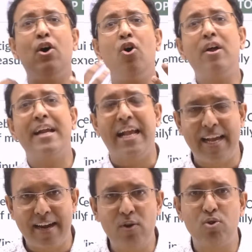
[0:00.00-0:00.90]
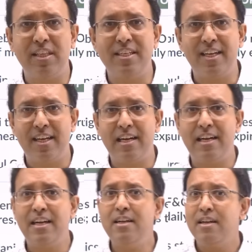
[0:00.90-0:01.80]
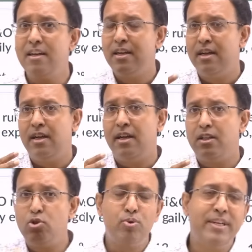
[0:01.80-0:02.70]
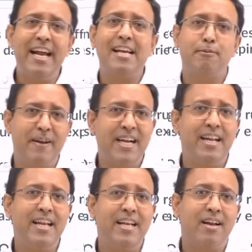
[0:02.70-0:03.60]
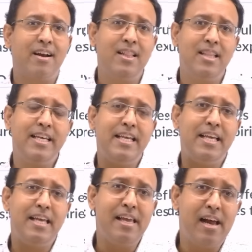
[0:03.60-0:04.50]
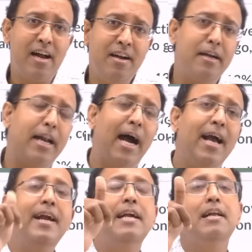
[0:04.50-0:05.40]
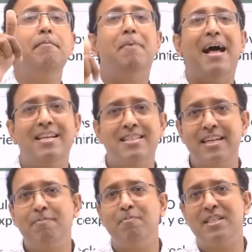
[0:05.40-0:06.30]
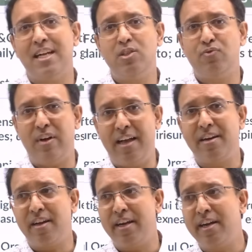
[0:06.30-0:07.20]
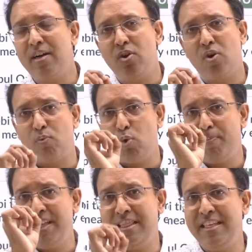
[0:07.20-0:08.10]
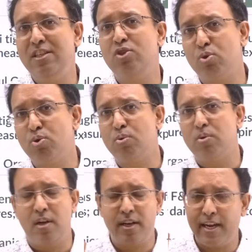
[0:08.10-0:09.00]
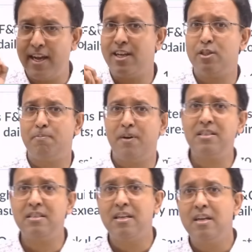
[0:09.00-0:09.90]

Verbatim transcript: और गहरा होते जा रहा है दुनिया एक्सपेक्ट नहीं कर रही थी कि ईरान डायरेक्टली बैलिस्टिक मिसाइल्स फायर करेगा और वो भी 300 सौ के आसपास